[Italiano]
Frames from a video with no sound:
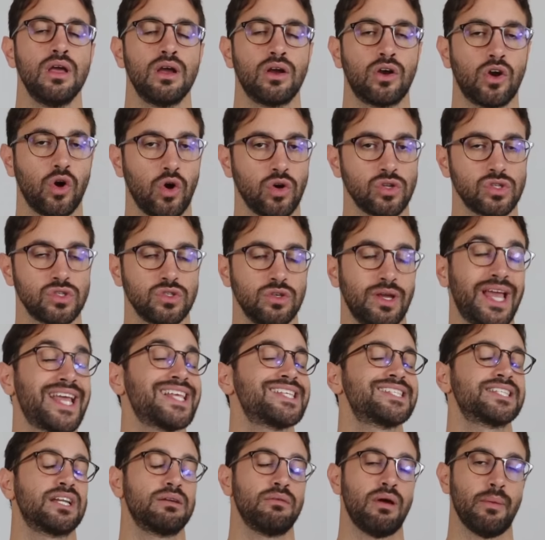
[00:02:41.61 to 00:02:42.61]
corso
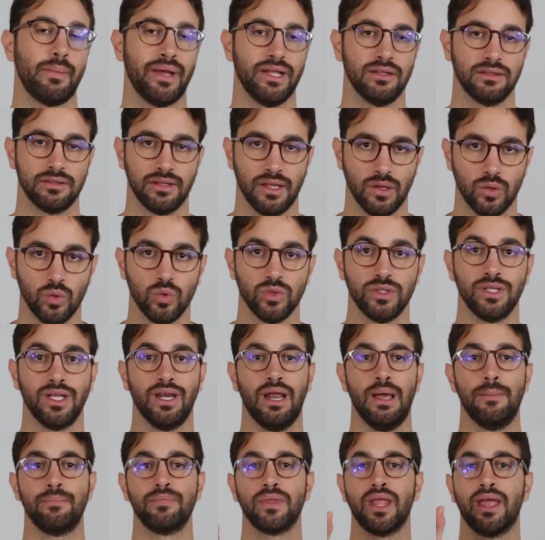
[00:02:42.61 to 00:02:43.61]
estremamente
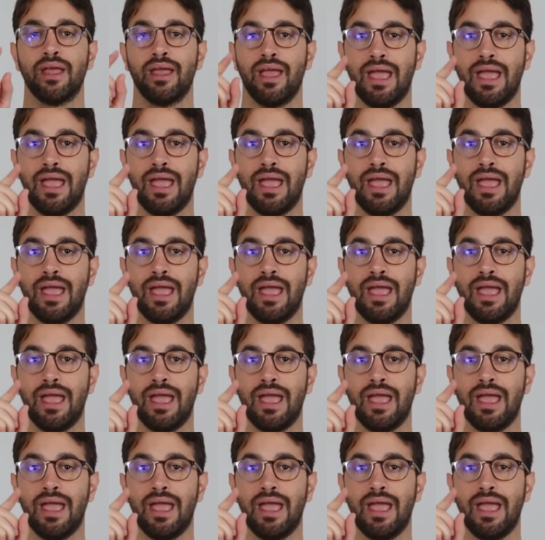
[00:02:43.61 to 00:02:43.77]
utile.